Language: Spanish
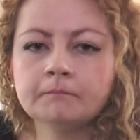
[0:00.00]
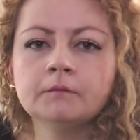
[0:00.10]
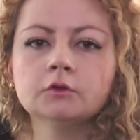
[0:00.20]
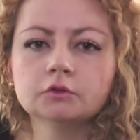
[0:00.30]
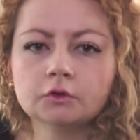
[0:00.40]

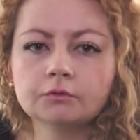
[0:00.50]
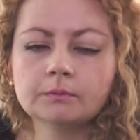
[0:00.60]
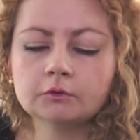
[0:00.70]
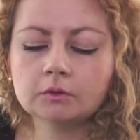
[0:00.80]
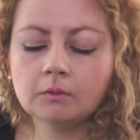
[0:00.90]
Nosotros
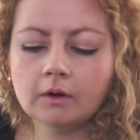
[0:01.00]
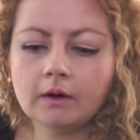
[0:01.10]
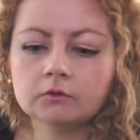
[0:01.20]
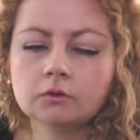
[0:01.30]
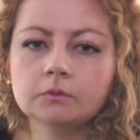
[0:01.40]
fuimos
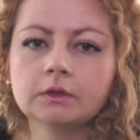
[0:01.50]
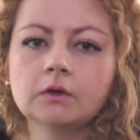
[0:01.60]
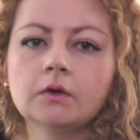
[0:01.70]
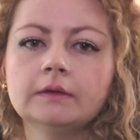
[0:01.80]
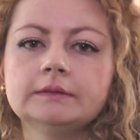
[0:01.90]
convocados, como ya
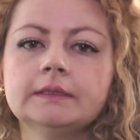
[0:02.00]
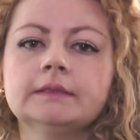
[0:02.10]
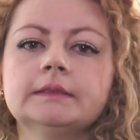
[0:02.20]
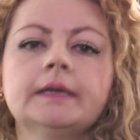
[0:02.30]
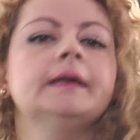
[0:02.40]
lo decía
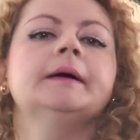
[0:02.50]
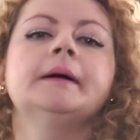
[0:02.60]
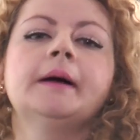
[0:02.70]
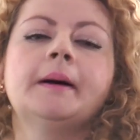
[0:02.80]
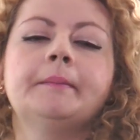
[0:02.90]
Andrea,
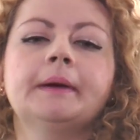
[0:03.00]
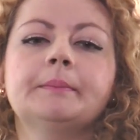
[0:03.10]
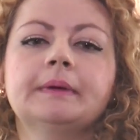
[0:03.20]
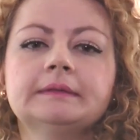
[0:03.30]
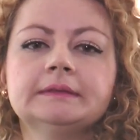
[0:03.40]
para
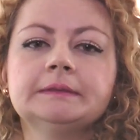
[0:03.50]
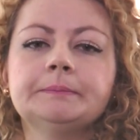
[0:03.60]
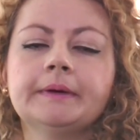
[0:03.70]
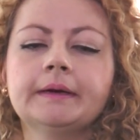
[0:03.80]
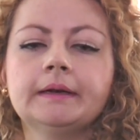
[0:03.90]

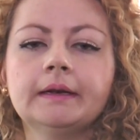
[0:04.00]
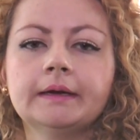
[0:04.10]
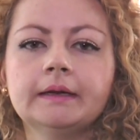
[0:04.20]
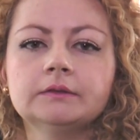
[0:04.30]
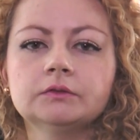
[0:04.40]
participar en la
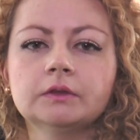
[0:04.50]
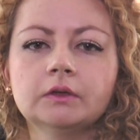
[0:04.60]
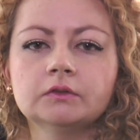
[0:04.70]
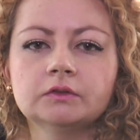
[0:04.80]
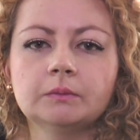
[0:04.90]
creación del
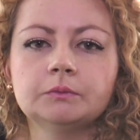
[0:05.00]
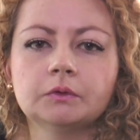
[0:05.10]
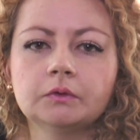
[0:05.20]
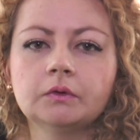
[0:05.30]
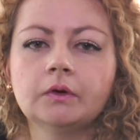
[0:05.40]

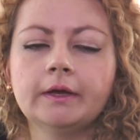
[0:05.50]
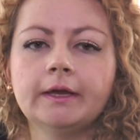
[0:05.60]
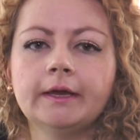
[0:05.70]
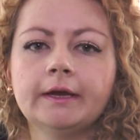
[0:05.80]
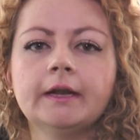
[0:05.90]
concepto
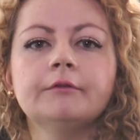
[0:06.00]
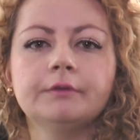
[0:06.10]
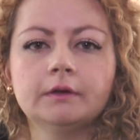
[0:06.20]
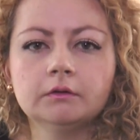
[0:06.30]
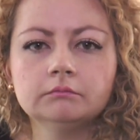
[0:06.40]
eh,
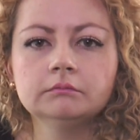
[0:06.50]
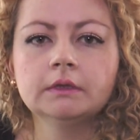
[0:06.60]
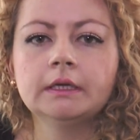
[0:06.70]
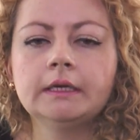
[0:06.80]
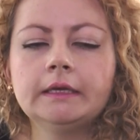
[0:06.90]
gráfico
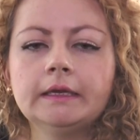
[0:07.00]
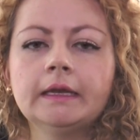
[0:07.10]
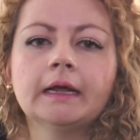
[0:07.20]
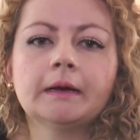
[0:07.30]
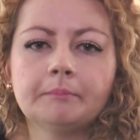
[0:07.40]
y
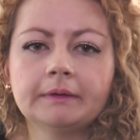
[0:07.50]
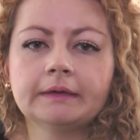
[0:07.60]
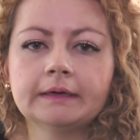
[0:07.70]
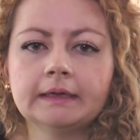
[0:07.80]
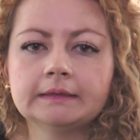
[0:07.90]
de la
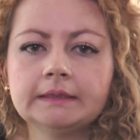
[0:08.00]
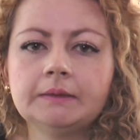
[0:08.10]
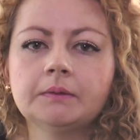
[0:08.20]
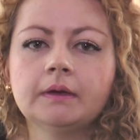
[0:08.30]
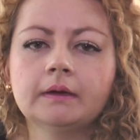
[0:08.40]
campaña
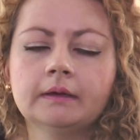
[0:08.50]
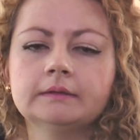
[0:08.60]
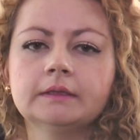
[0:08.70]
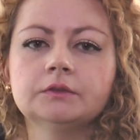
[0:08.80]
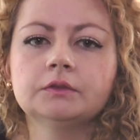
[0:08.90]
creativa que
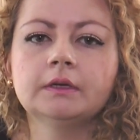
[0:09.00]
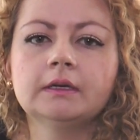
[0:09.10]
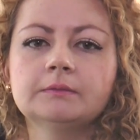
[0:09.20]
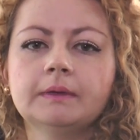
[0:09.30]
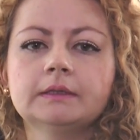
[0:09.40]
este año tiene
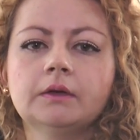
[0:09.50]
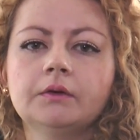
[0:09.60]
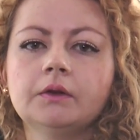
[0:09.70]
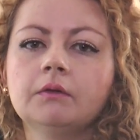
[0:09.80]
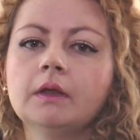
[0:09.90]
el
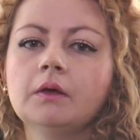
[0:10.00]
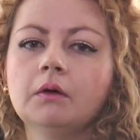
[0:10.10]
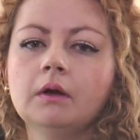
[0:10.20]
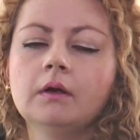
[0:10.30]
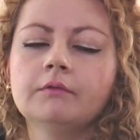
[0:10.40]
espectador y
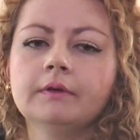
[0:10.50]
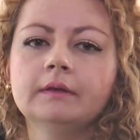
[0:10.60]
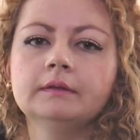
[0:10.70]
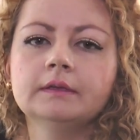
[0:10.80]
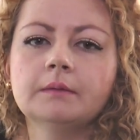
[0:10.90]
WWF
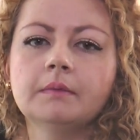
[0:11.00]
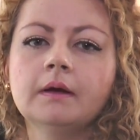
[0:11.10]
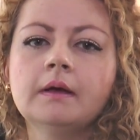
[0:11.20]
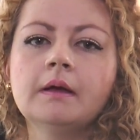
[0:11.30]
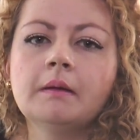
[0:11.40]
que se llama
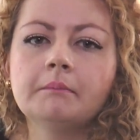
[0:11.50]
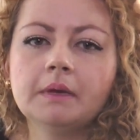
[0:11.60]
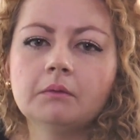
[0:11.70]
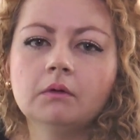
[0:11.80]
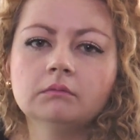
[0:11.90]

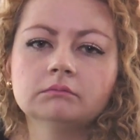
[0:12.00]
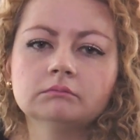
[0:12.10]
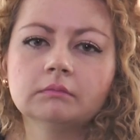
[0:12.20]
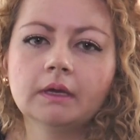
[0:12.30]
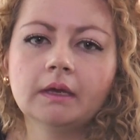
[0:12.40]
Vivo,
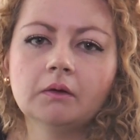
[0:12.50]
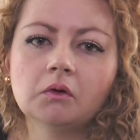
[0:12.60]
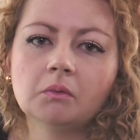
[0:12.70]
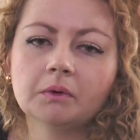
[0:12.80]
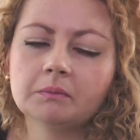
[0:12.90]
eh,
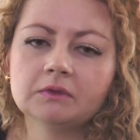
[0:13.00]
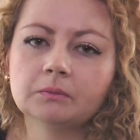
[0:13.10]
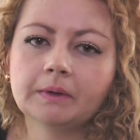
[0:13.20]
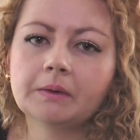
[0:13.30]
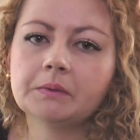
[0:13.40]
un
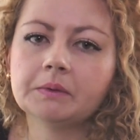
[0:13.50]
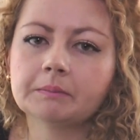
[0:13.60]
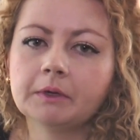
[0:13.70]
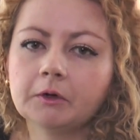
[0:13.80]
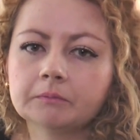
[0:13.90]
compromiso para
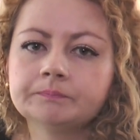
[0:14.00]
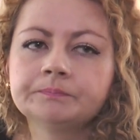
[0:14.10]
vivir mejor.